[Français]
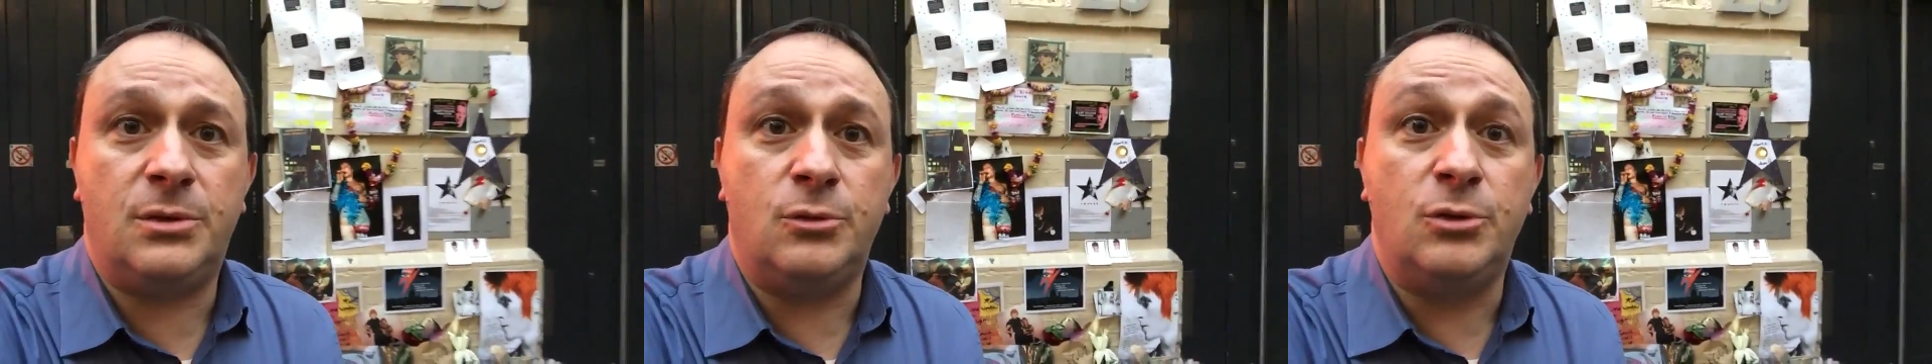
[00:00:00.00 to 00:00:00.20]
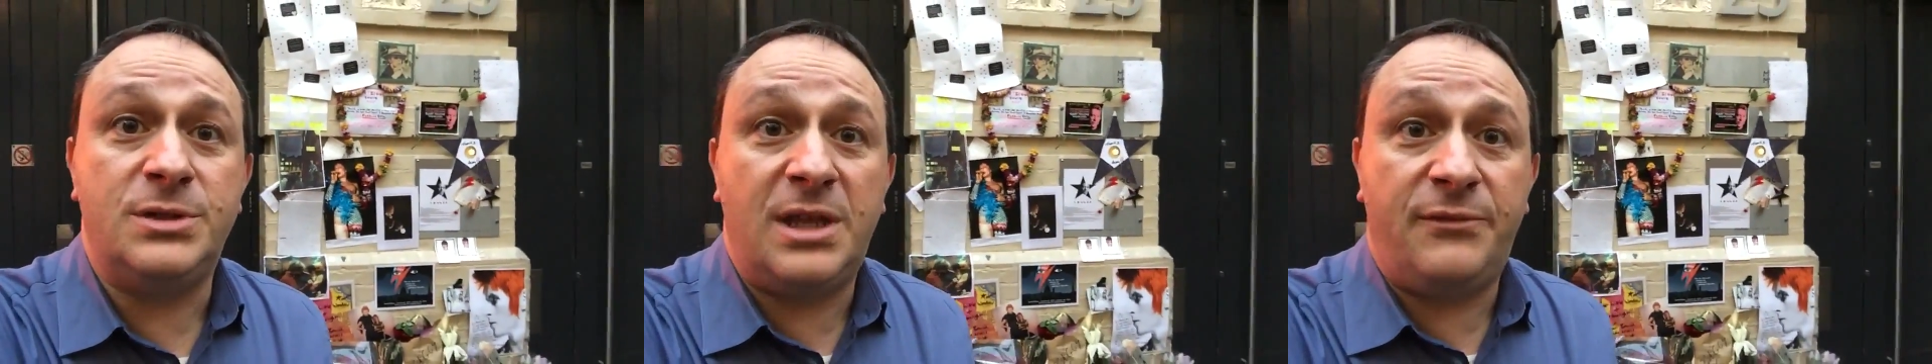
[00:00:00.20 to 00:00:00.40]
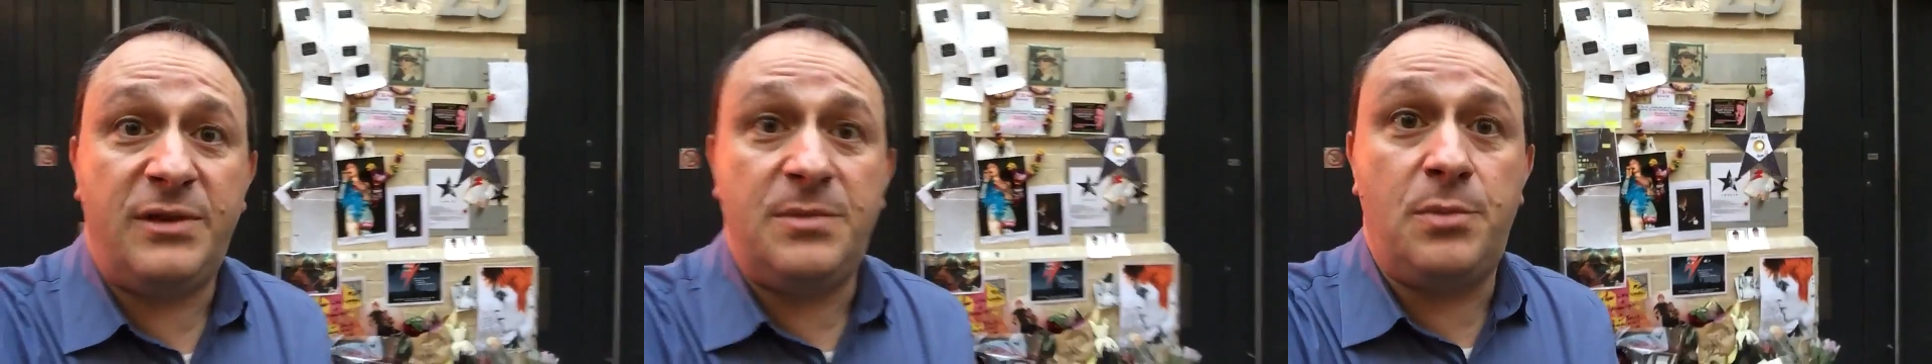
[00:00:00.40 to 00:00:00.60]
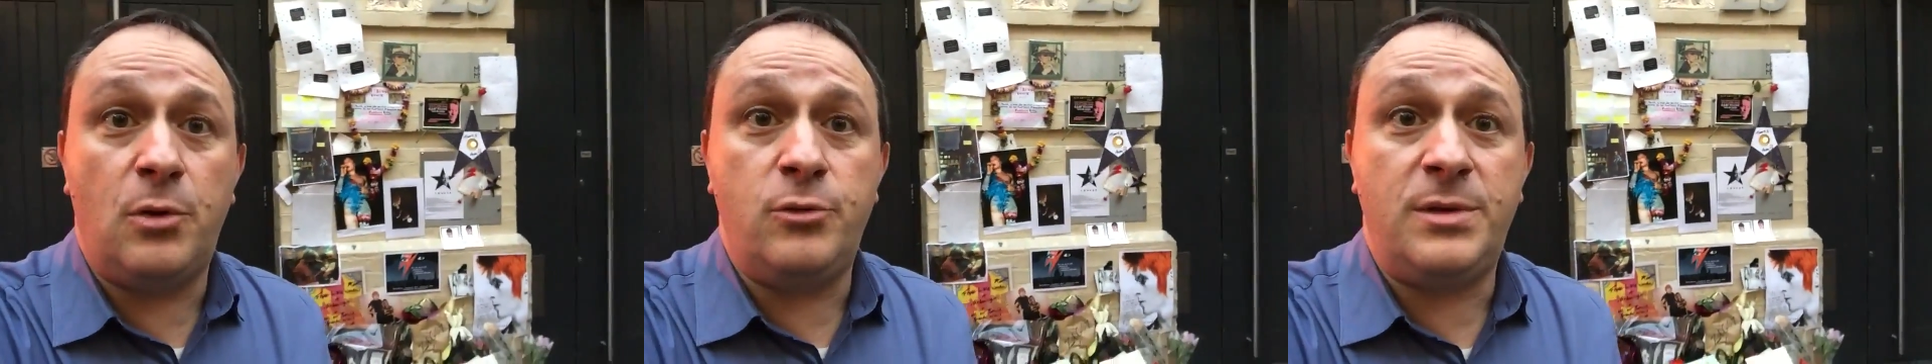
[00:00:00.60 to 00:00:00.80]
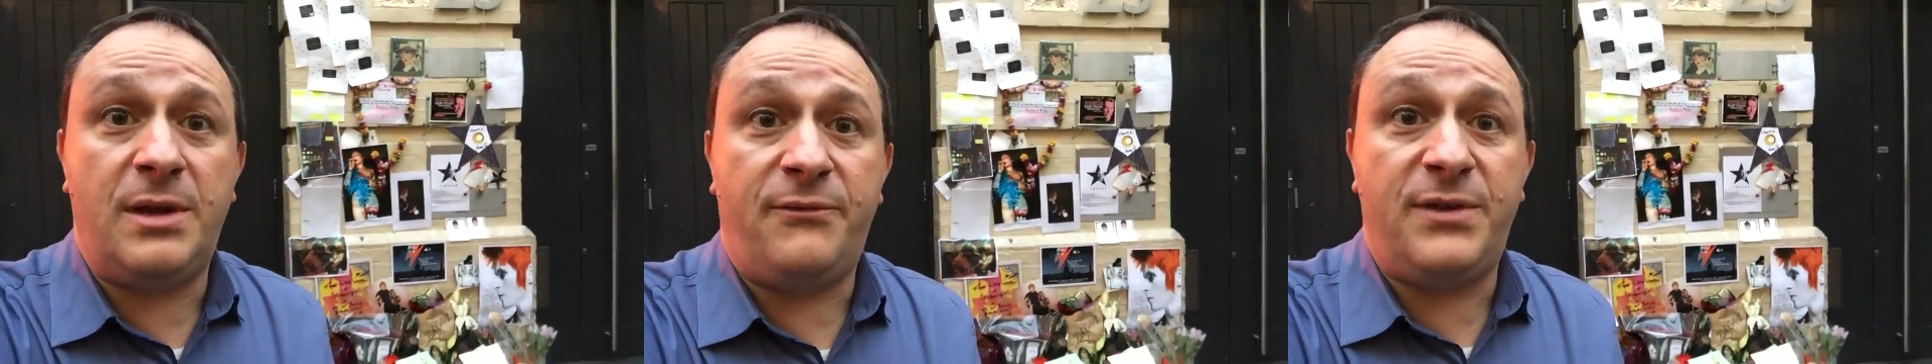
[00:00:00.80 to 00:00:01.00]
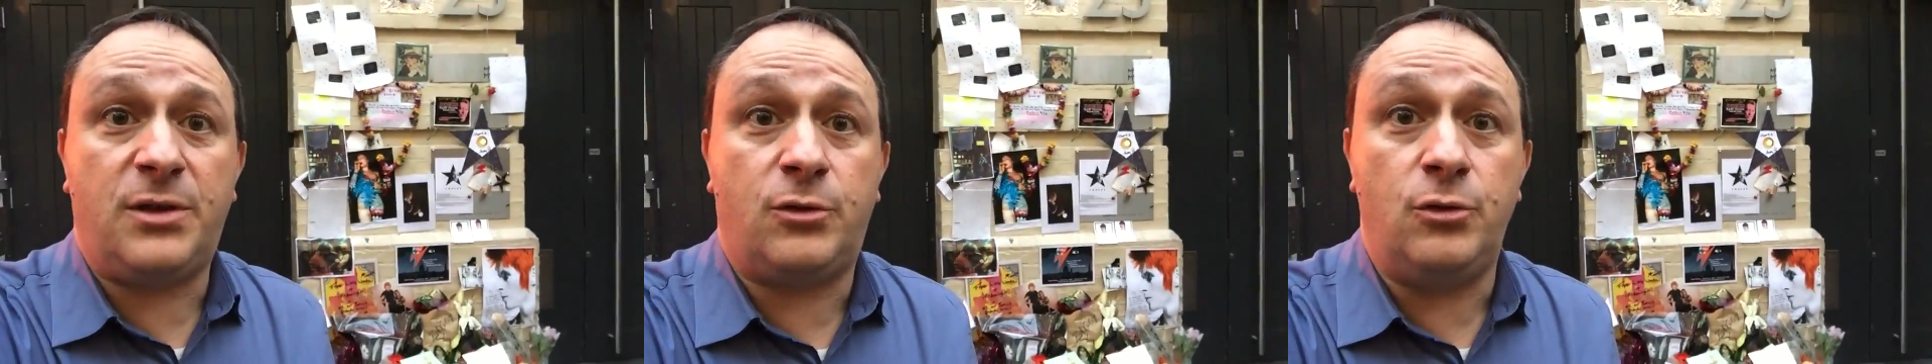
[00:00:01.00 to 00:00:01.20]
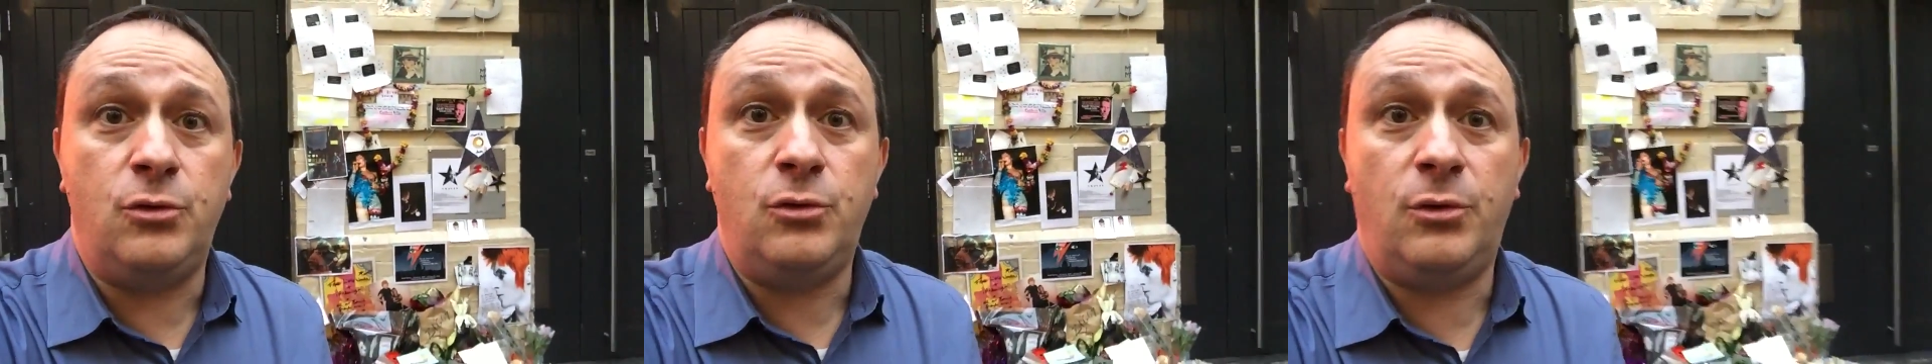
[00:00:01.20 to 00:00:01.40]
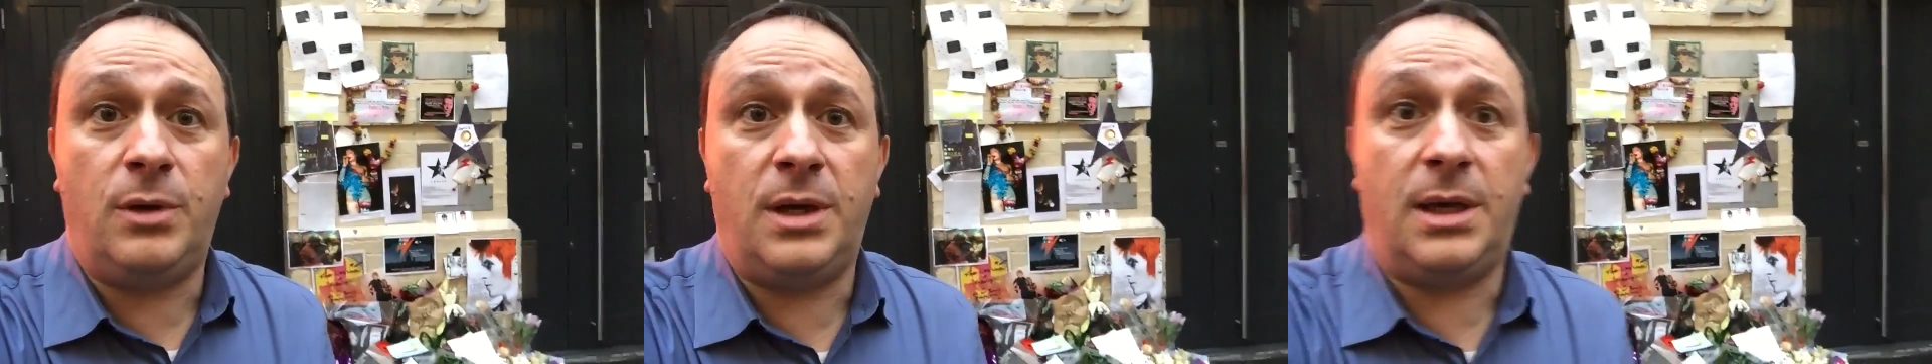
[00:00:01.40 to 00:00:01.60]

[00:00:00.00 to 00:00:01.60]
où David Bowie a vécu